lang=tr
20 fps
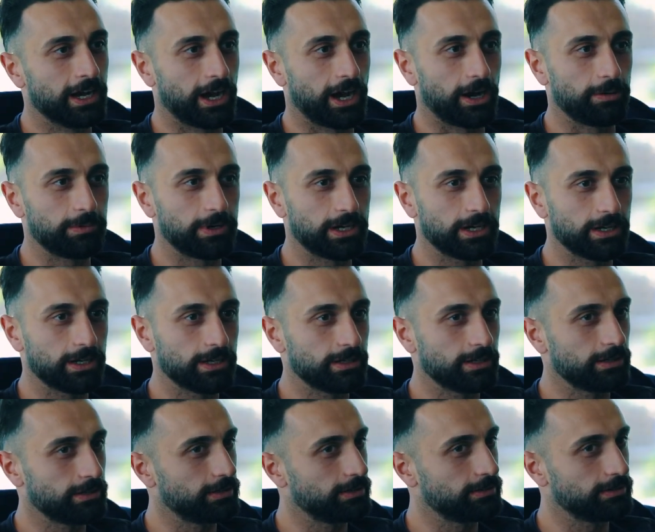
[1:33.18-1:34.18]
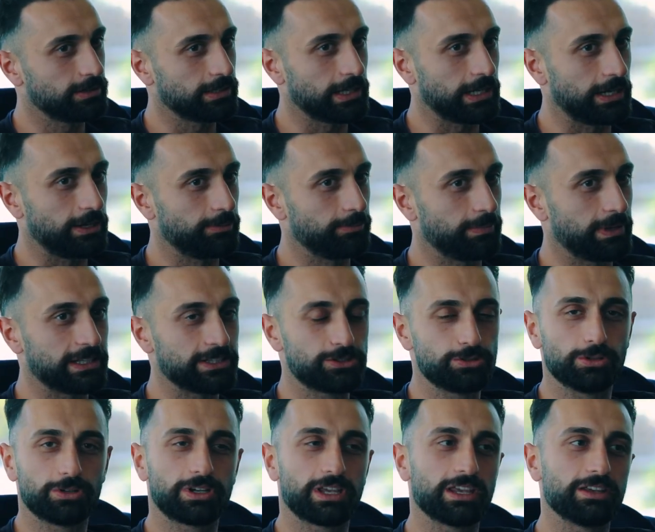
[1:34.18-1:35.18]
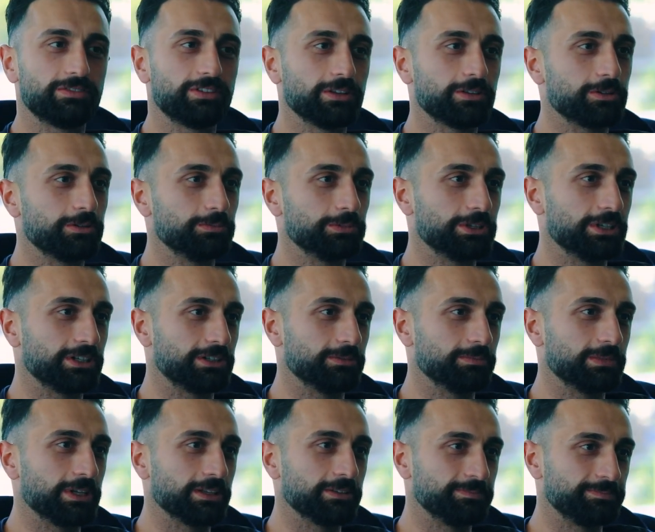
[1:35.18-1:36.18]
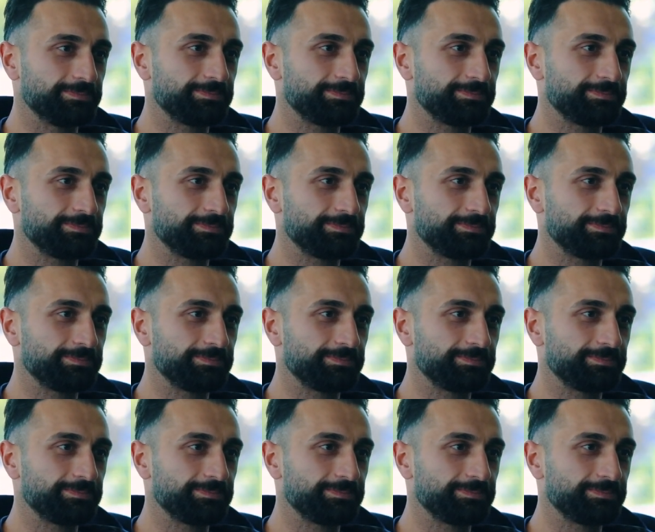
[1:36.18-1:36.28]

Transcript: Ama ben çok keyif alıyorum bu takımdan.